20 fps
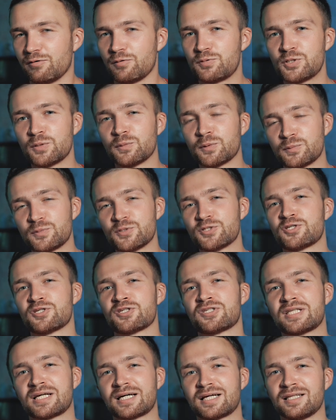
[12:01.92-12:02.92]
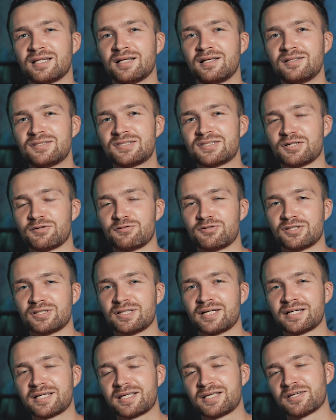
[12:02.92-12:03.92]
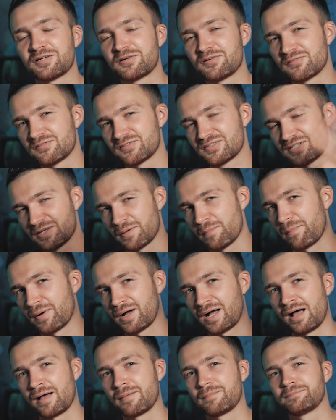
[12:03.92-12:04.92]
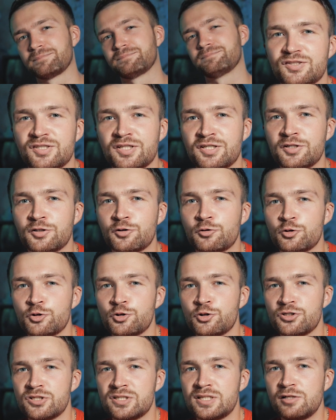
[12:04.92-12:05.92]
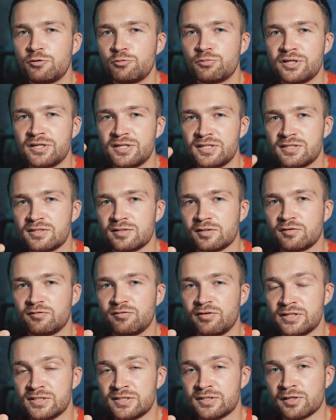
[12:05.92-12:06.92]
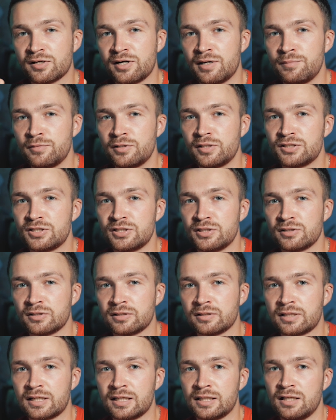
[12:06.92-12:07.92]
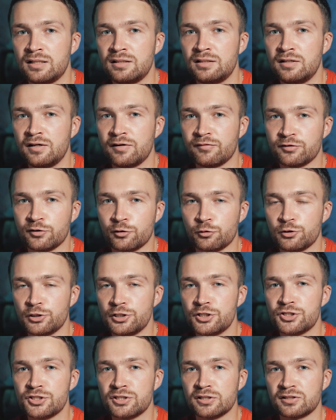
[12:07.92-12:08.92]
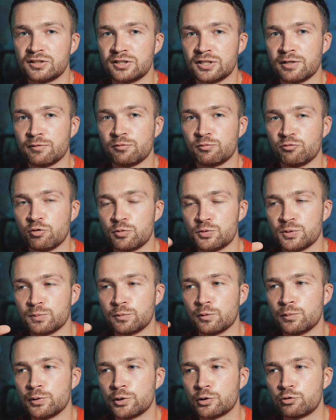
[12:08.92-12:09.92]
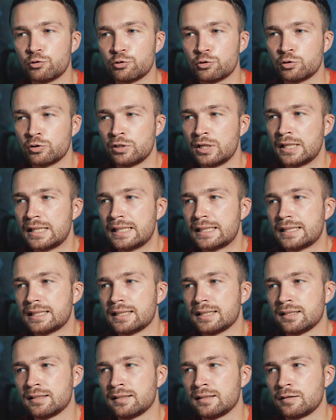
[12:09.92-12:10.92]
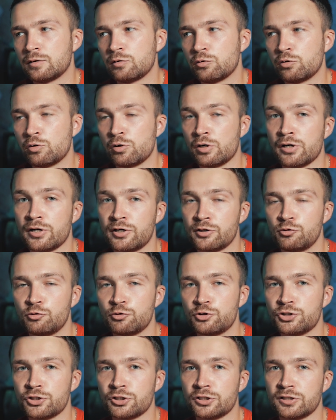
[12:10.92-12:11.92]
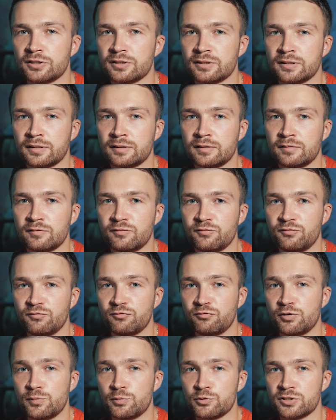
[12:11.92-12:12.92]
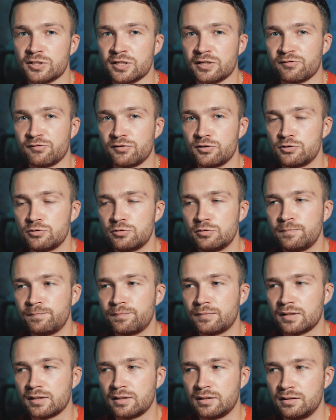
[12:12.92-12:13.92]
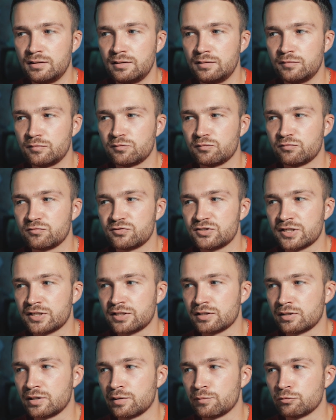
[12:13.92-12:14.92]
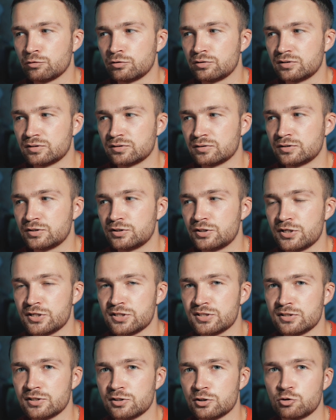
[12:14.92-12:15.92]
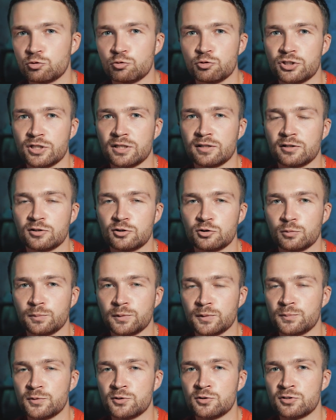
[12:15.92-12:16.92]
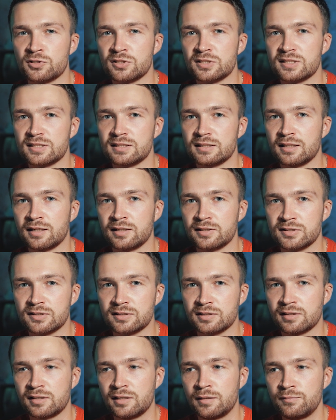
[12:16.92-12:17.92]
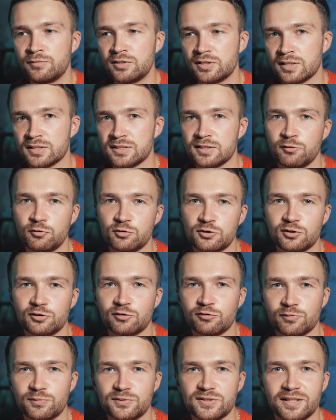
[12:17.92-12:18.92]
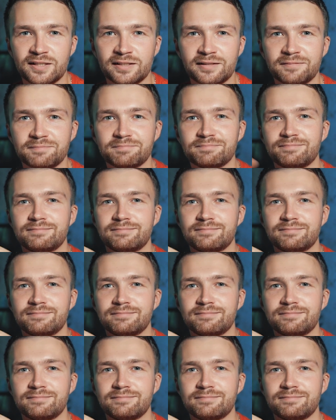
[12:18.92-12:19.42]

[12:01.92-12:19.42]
В общем, подписывайтесь на канал, ставьте лайки. Всем пока. Кстати, кто еще не знал, у меня есть э, два инстаграма. Один э, канала, а второй личный, где я, в общем, публикую э, о грядущих э, выпусках видео и всякие там вот интересные штучки. Так что подписывайтесь на инстаграм, я оставлю ссылку в описании.